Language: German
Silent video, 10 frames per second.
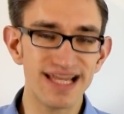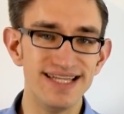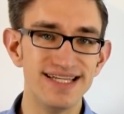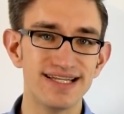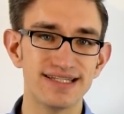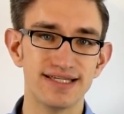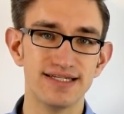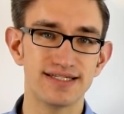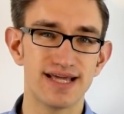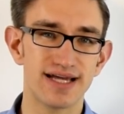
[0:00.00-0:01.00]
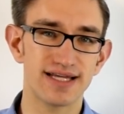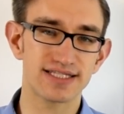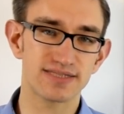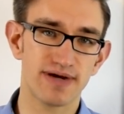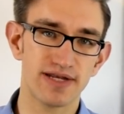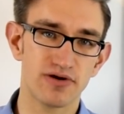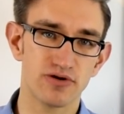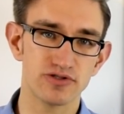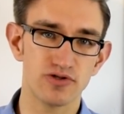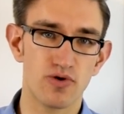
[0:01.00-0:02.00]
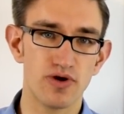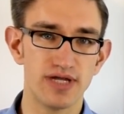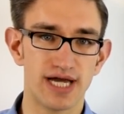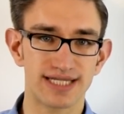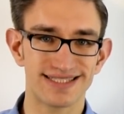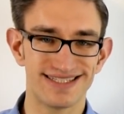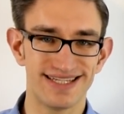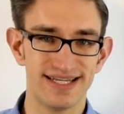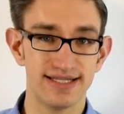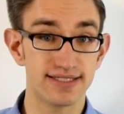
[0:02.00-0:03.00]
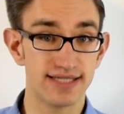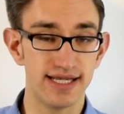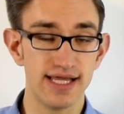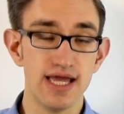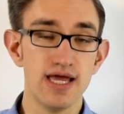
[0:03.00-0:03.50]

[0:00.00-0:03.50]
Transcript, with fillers: liegt letztendlich daran, dass 2009 die Aktie tendenziell